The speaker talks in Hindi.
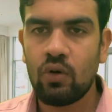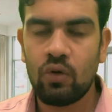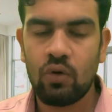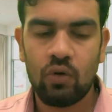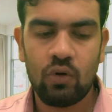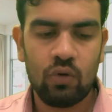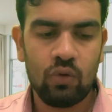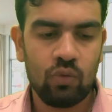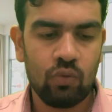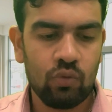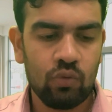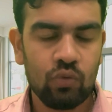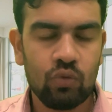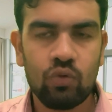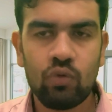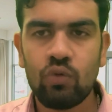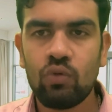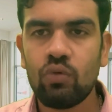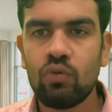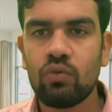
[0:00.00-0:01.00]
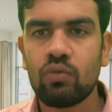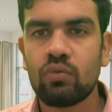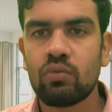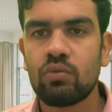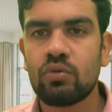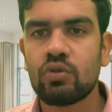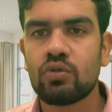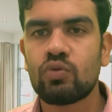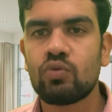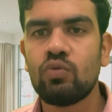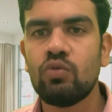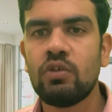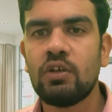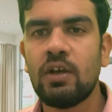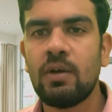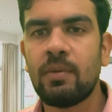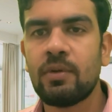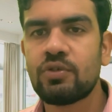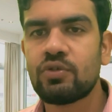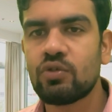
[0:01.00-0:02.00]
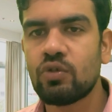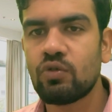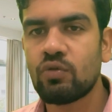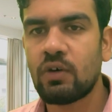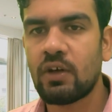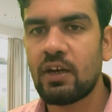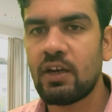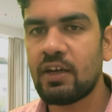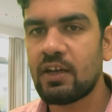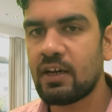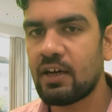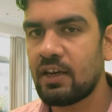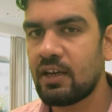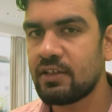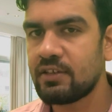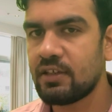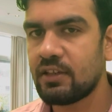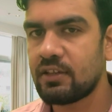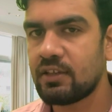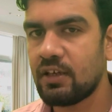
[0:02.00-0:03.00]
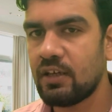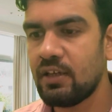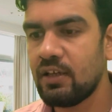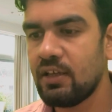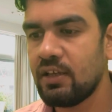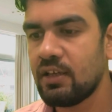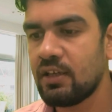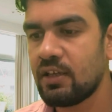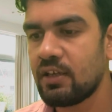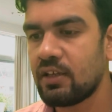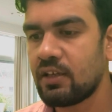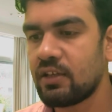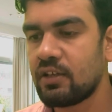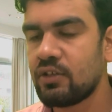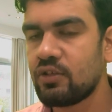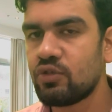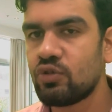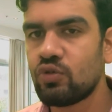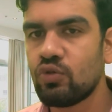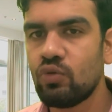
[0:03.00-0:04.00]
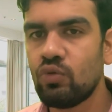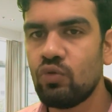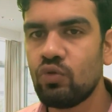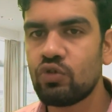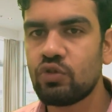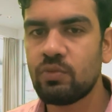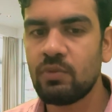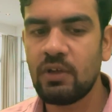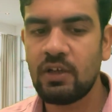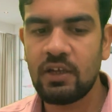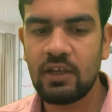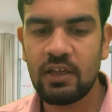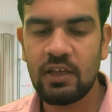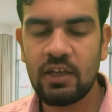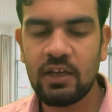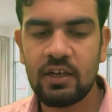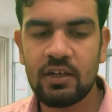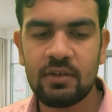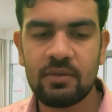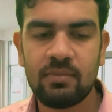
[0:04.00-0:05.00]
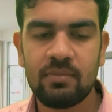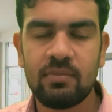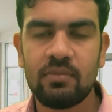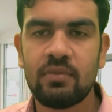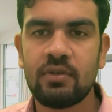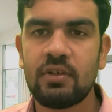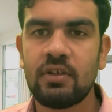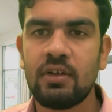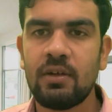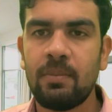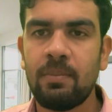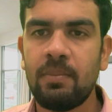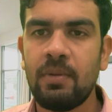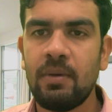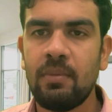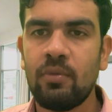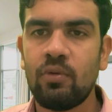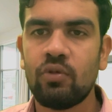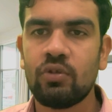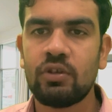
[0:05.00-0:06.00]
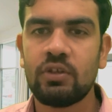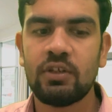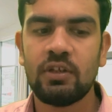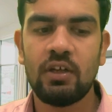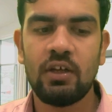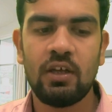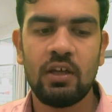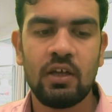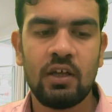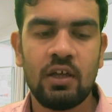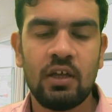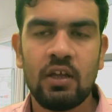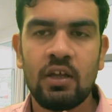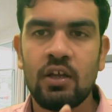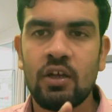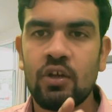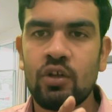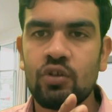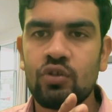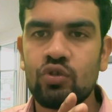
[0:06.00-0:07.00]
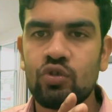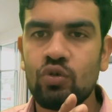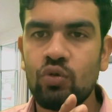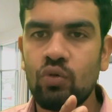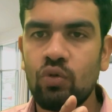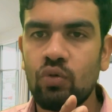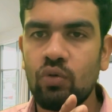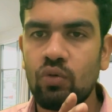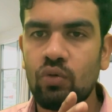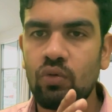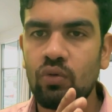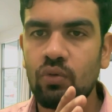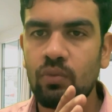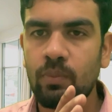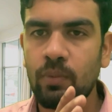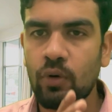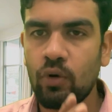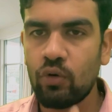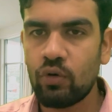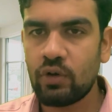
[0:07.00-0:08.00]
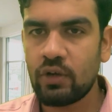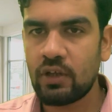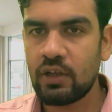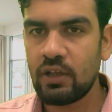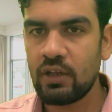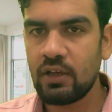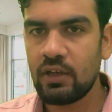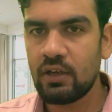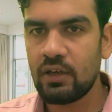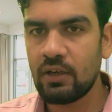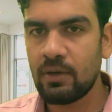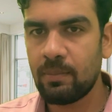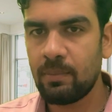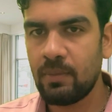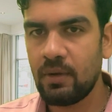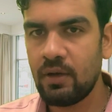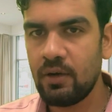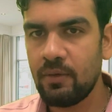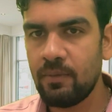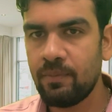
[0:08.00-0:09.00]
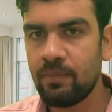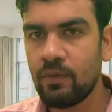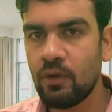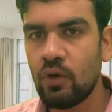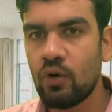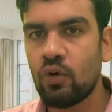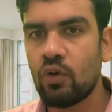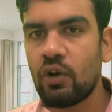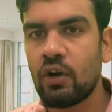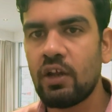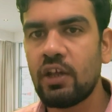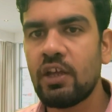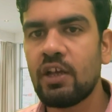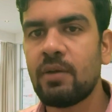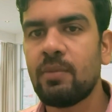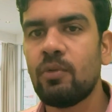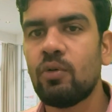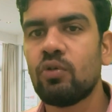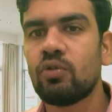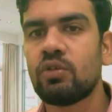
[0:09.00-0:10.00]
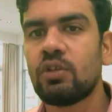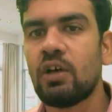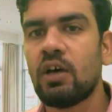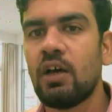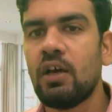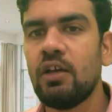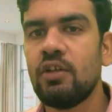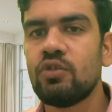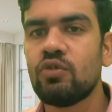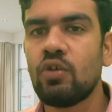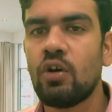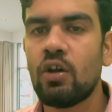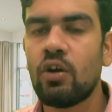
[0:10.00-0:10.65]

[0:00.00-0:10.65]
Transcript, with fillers: और उनको स्कूल के बच्चों द्वारा निकाला जाता है जो उसमें एक डब्बे में होती हैं जो प्लॉट की नंबर और एक में होता है जो